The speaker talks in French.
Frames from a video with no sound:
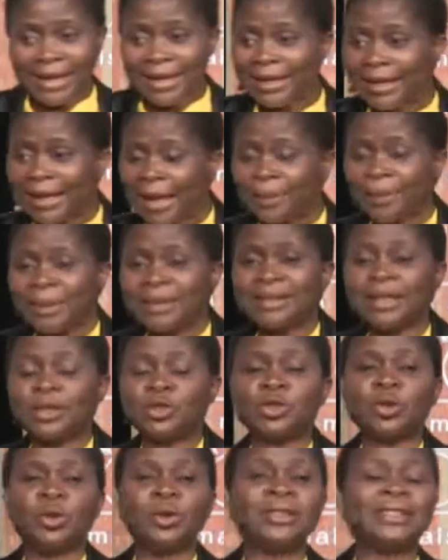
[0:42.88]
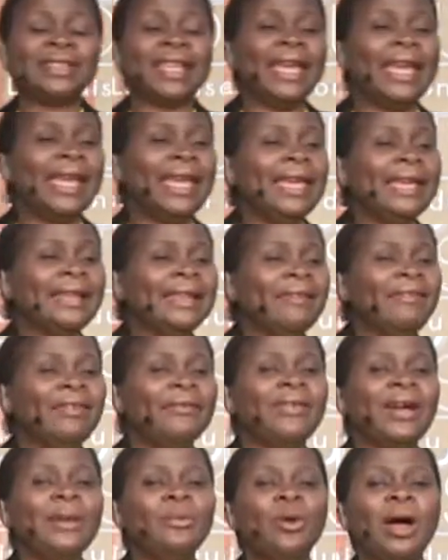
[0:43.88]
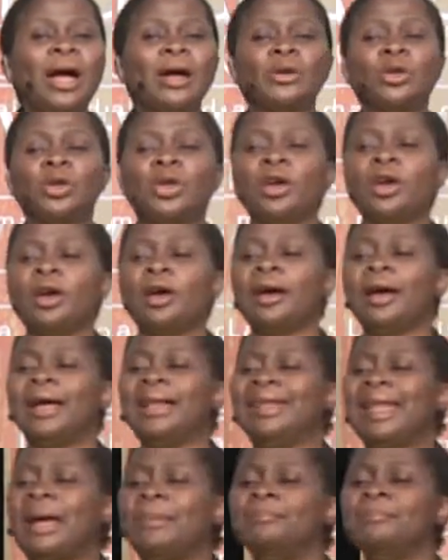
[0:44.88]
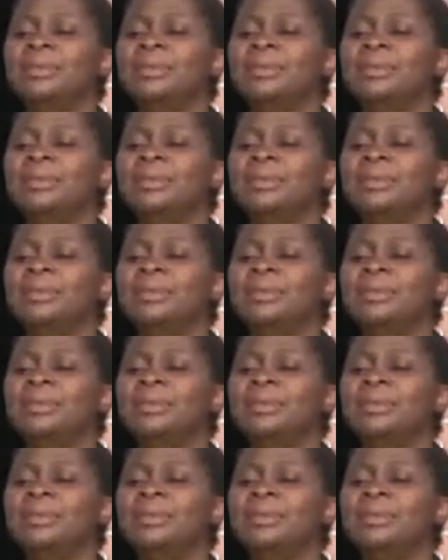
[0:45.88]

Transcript: Il a appris ces choses et il avait vraiment à cœur la